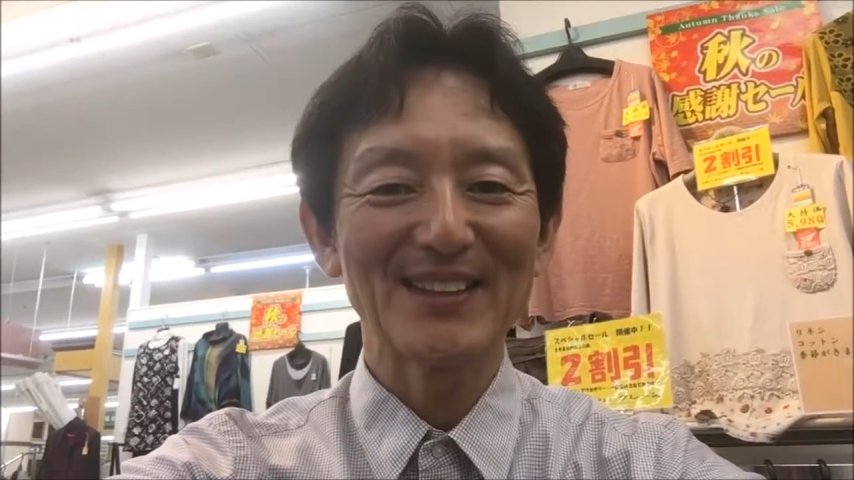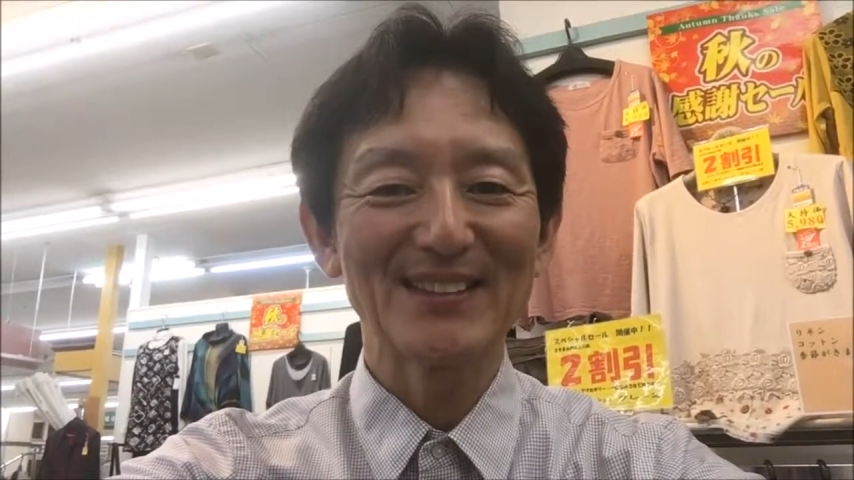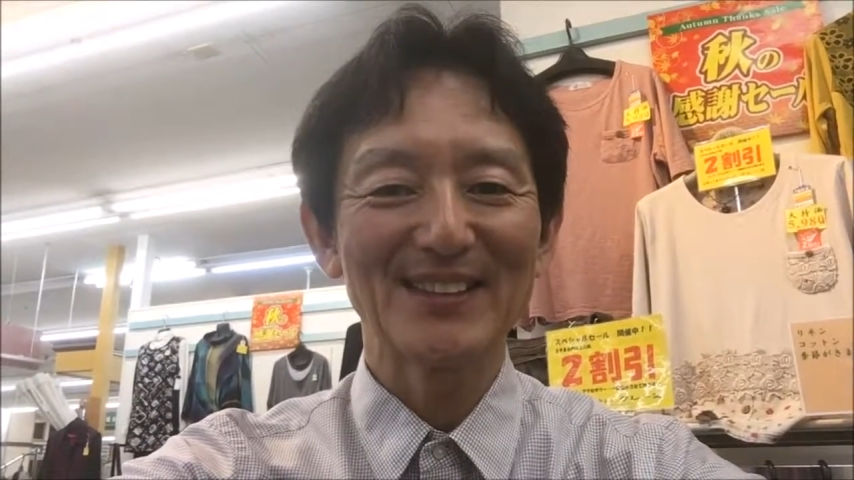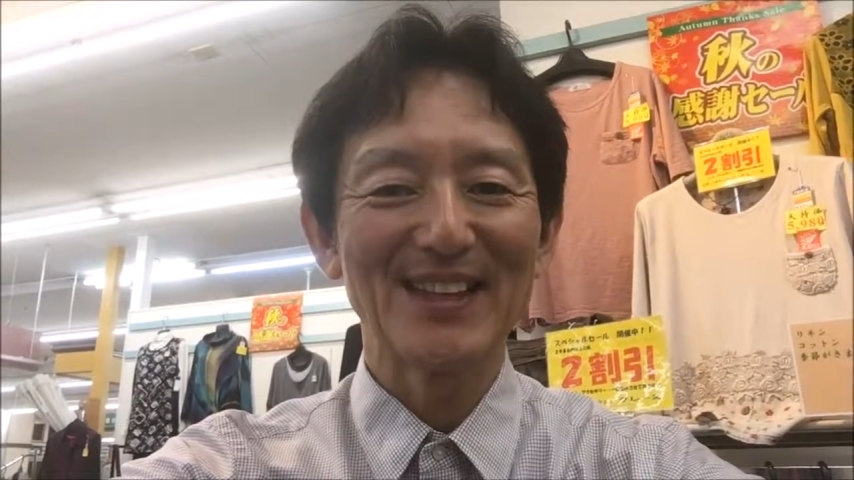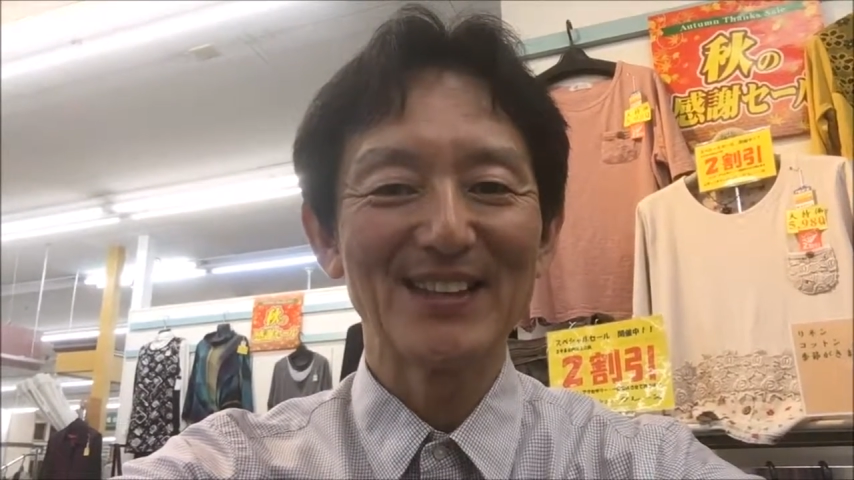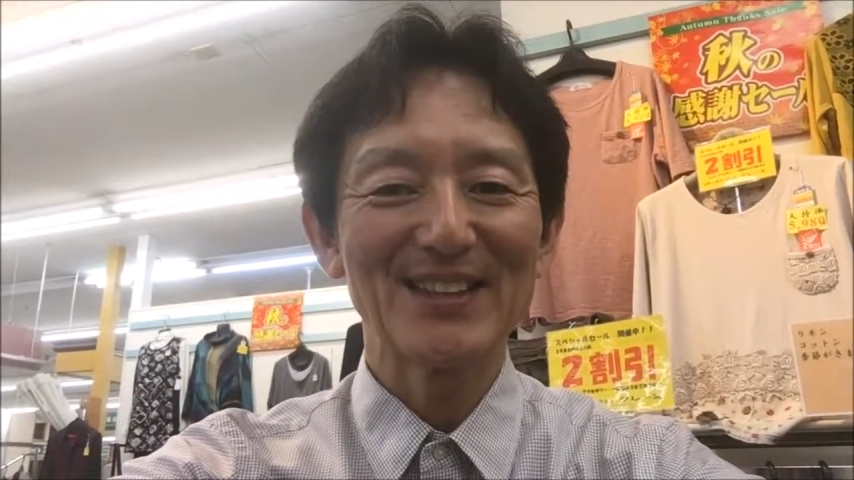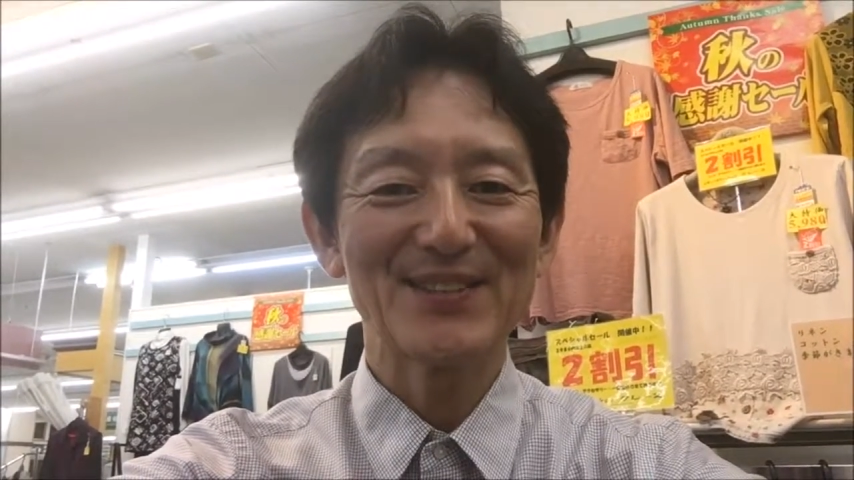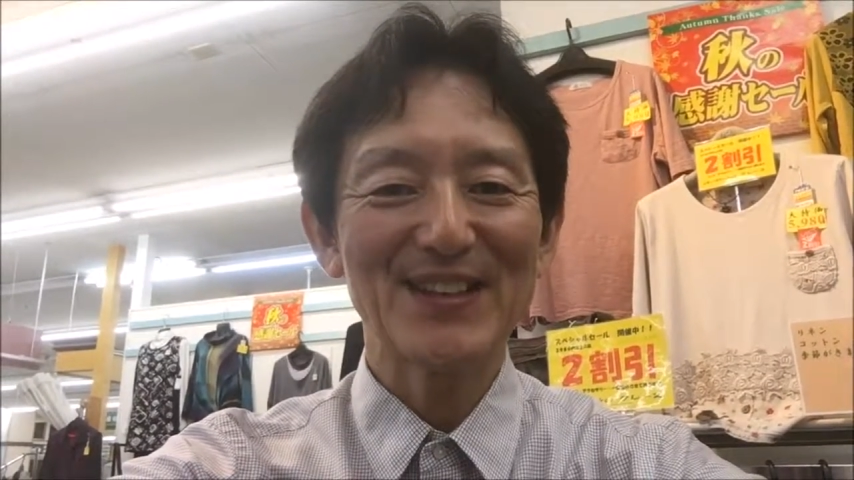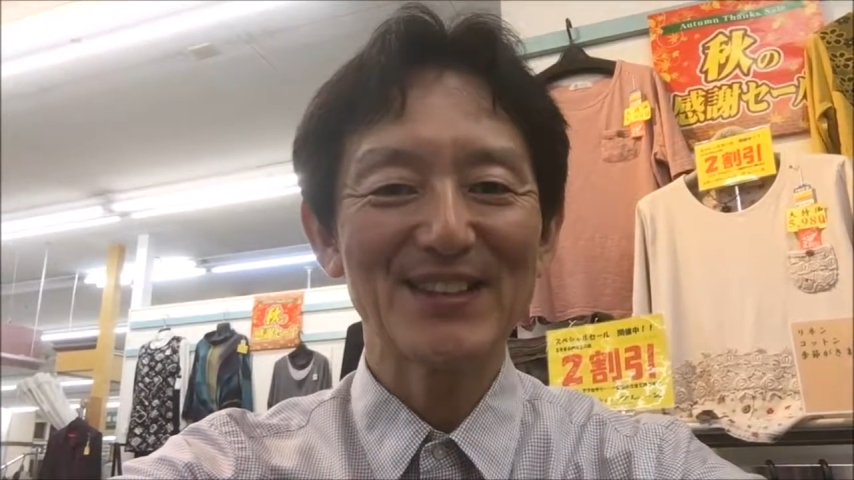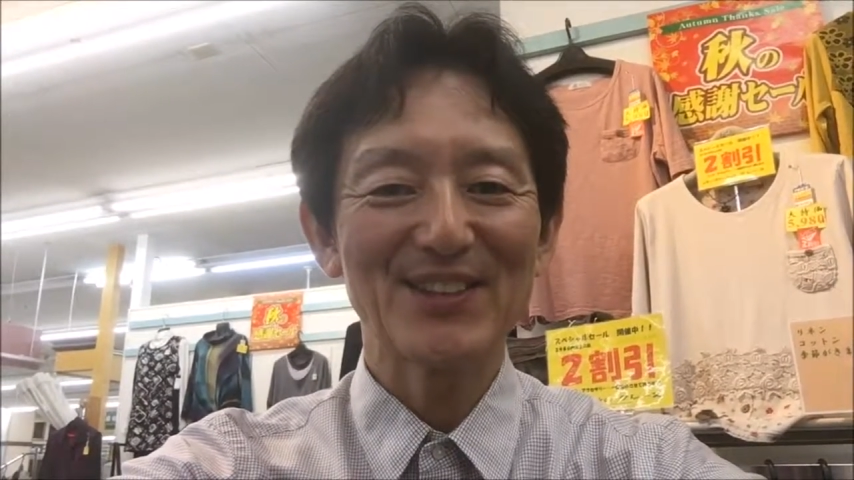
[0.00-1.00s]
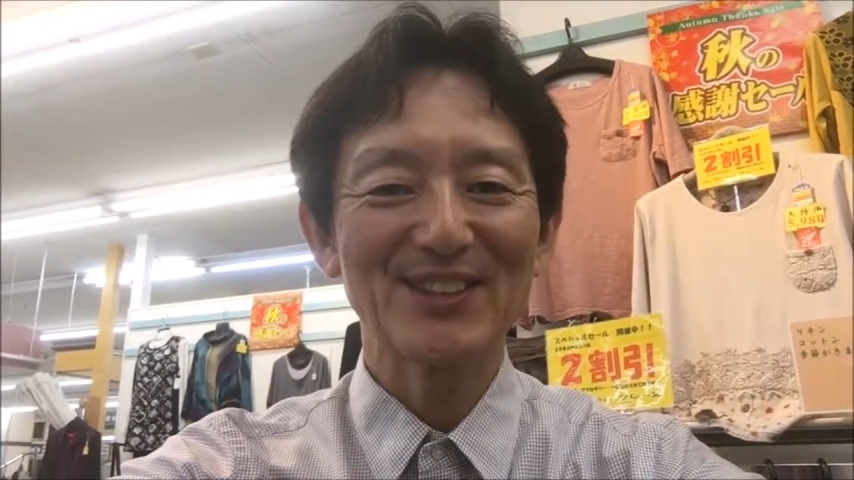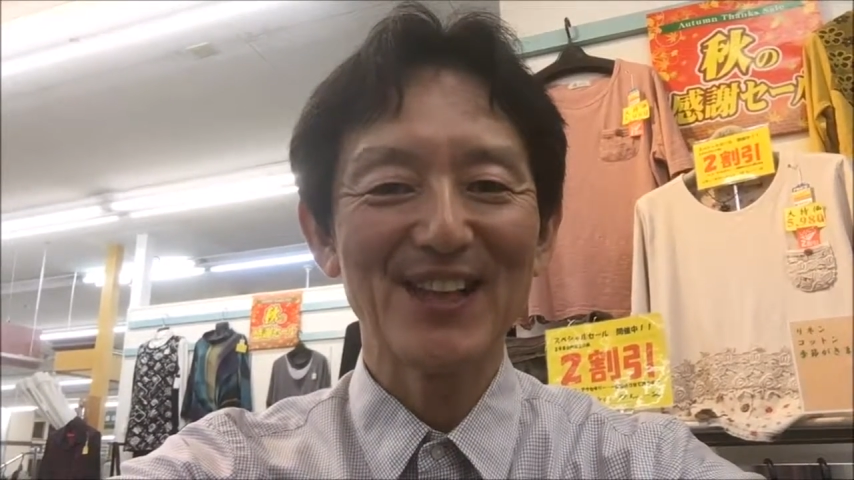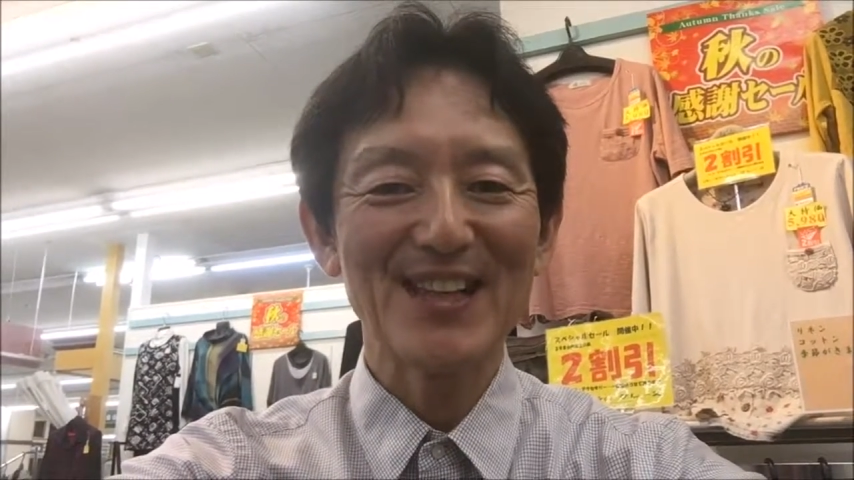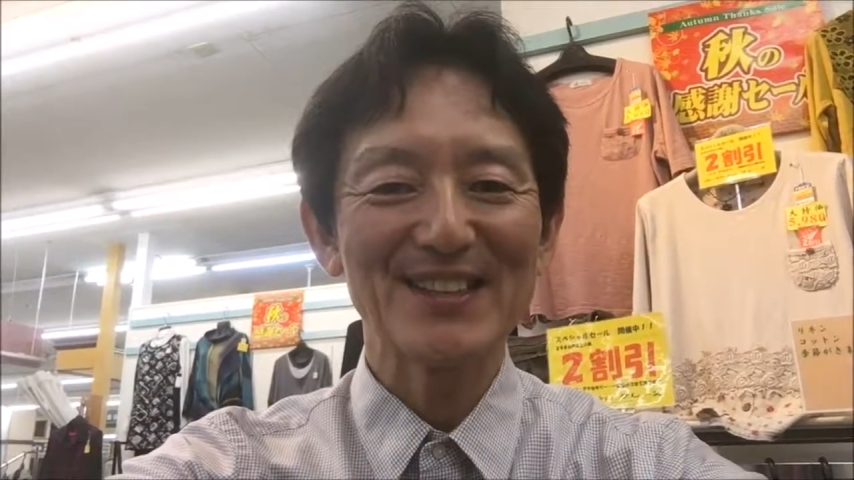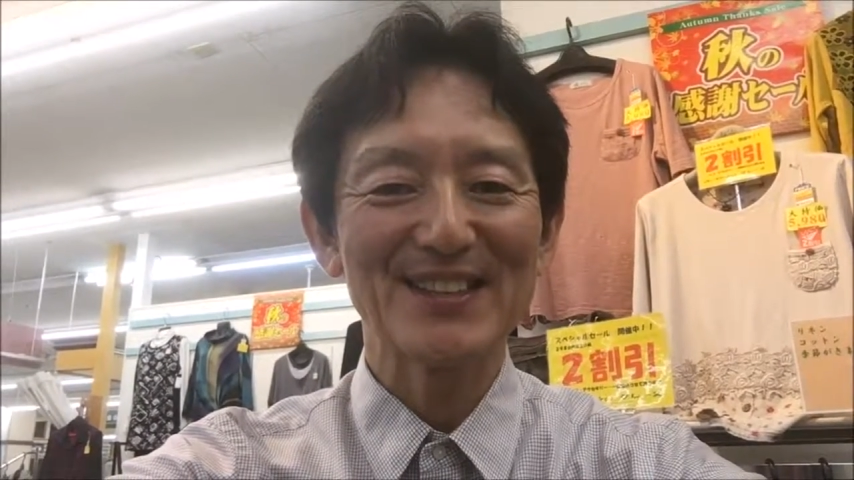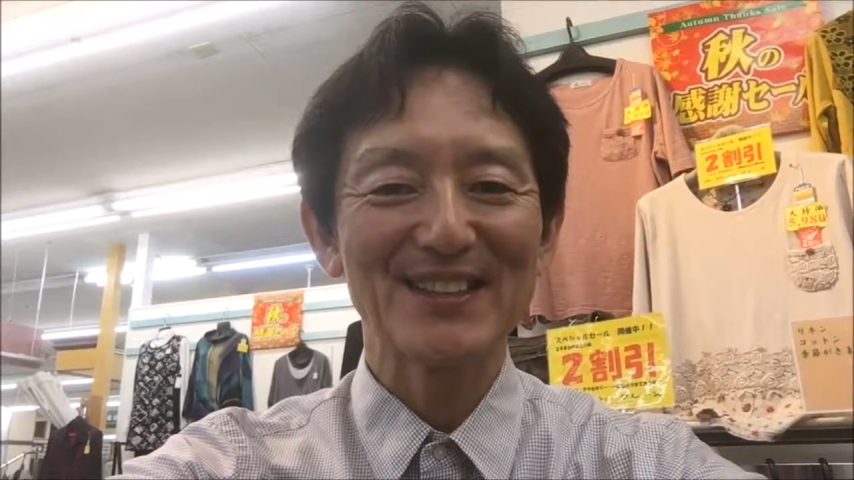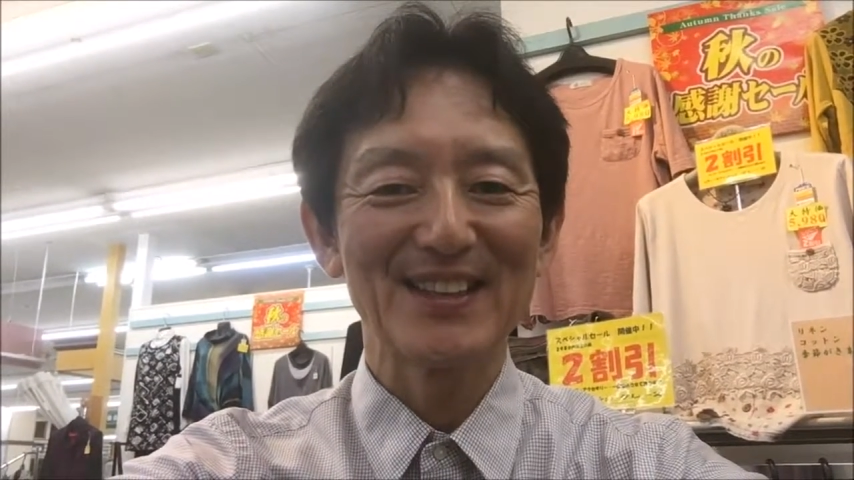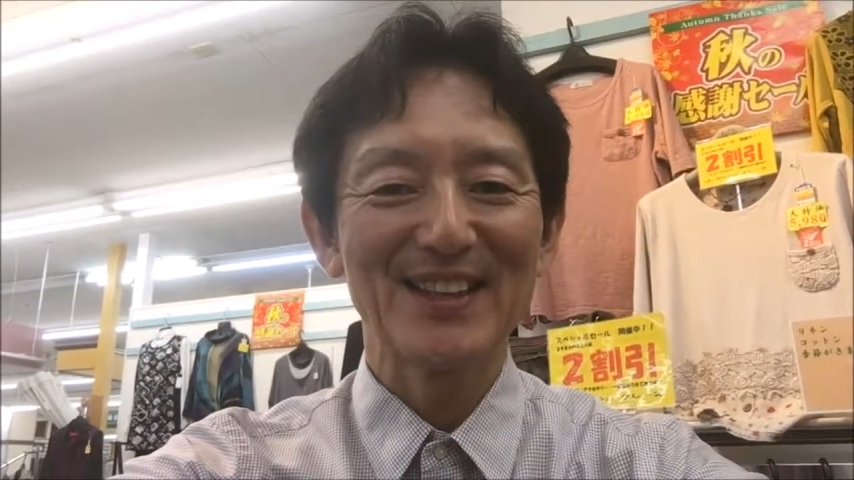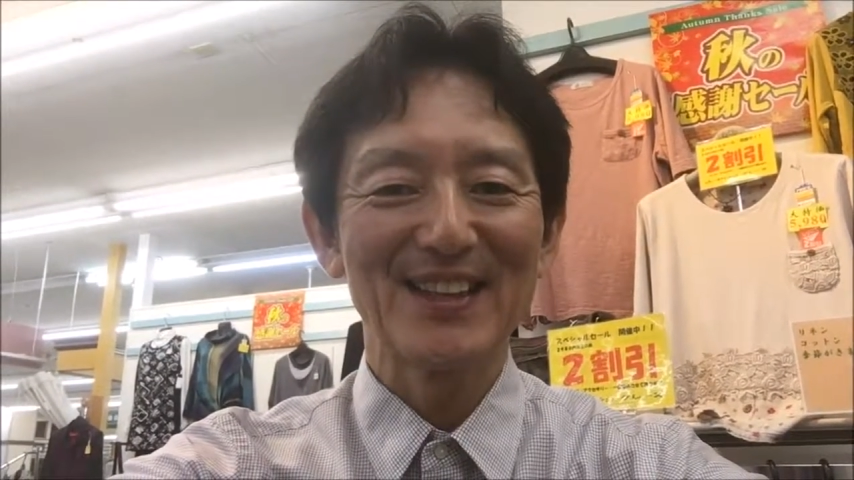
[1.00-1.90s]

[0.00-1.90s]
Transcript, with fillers: レディースファッショングレース